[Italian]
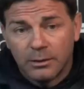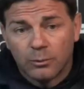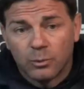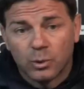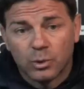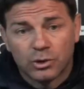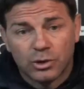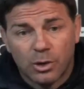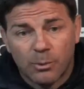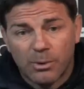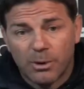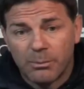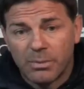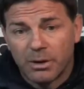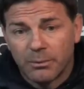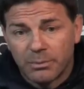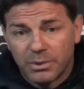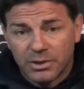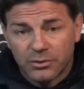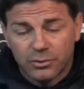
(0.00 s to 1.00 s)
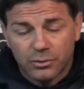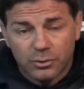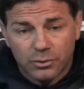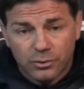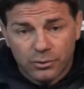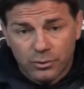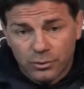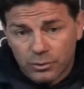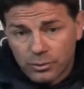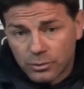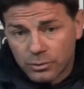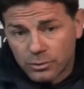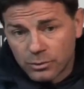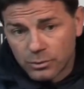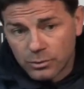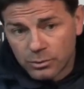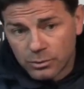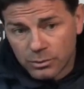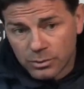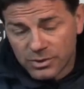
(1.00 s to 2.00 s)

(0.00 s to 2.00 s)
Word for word: Purtroppo abbiamo preso su,